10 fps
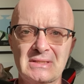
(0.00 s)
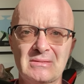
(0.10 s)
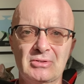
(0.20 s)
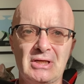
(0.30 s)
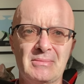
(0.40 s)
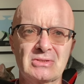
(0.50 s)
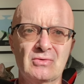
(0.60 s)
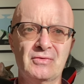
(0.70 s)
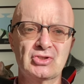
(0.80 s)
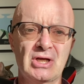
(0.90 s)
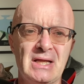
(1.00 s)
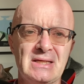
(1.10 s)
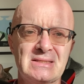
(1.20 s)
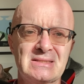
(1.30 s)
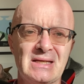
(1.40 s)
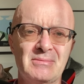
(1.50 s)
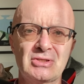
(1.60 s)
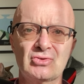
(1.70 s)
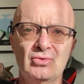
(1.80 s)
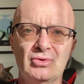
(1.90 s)
Massimo Tramasco Ufficiale,
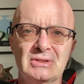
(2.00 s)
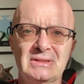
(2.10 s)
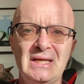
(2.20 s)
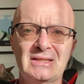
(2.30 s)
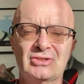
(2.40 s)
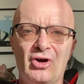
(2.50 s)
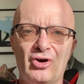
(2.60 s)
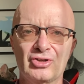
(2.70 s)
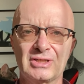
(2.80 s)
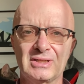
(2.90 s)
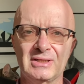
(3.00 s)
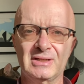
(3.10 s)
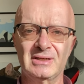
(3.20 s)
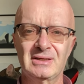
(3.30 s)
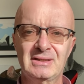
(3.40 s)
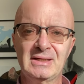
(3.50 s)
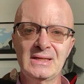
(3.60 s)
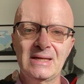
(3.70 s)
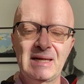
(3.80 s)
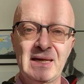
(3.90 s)
seguimi su TikTok eh,
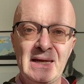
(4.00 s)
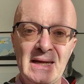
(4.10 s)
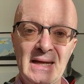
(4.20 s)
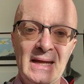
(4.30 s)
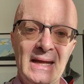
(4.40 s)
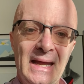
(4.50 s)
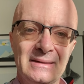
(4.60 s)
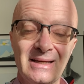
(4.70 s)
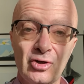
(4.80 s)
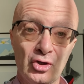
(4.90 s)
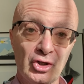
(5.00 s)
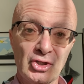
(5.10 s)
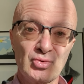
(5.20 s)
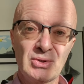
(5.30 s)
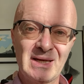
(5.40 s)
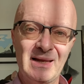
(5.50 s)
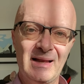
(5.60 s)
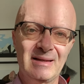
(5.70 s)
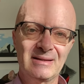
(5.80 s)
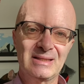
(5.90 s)
e ti ricordo che sui
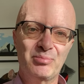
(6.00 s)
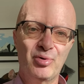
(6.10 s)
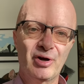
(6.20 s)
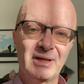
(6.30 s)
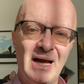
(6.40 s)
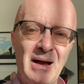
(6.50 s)
canali ti puoi